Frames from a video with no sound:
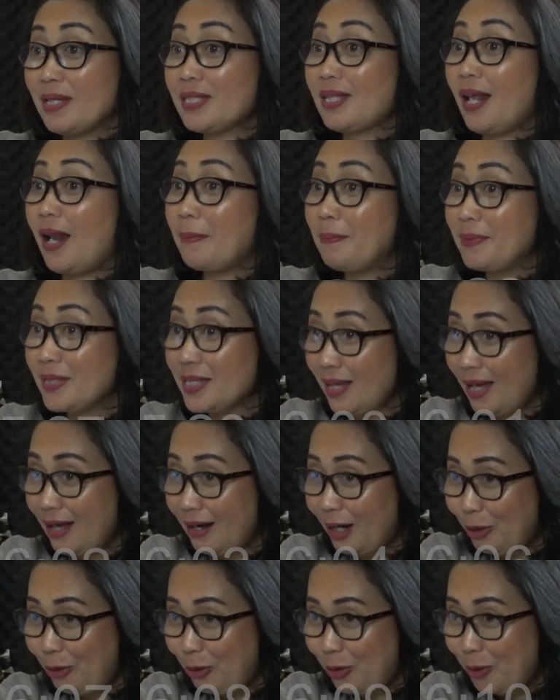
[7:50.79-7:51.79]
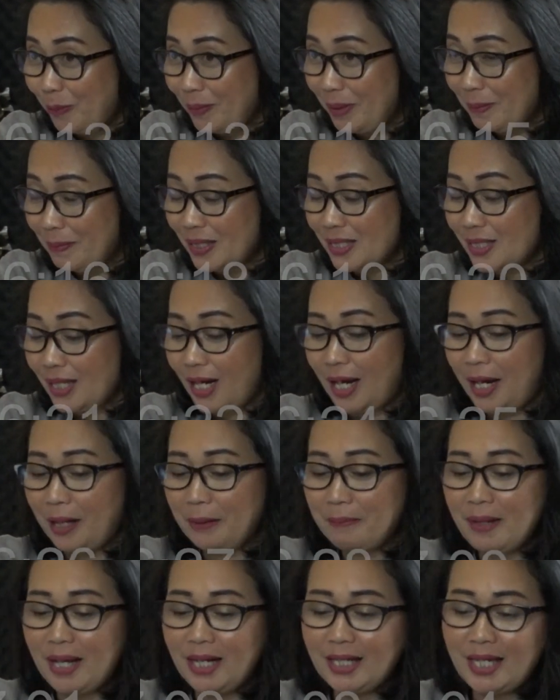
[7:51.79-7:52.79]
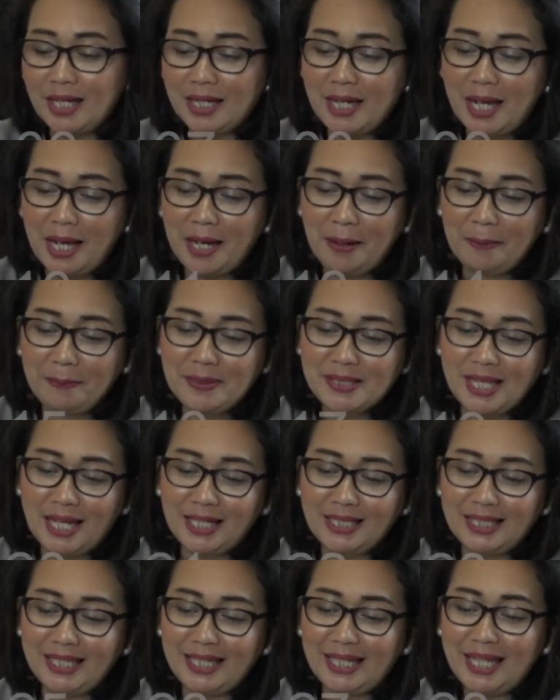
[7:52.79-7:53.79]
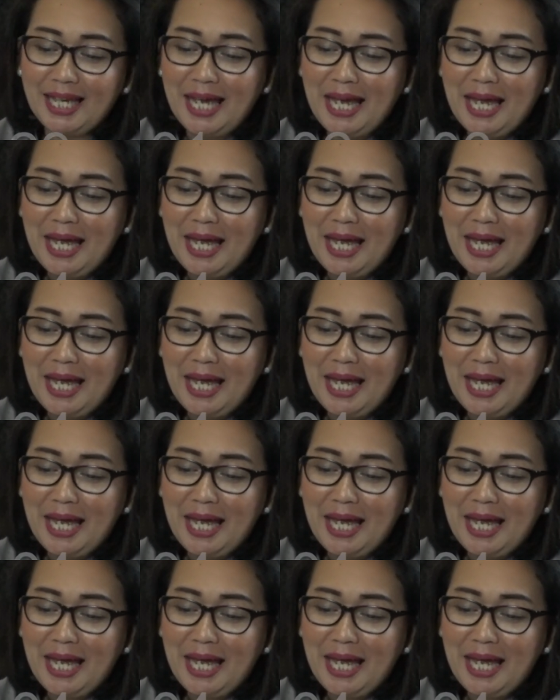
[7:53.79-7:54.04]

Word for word: masalah besar ekonomi masyarakat Bali yang dihadapi saat ini.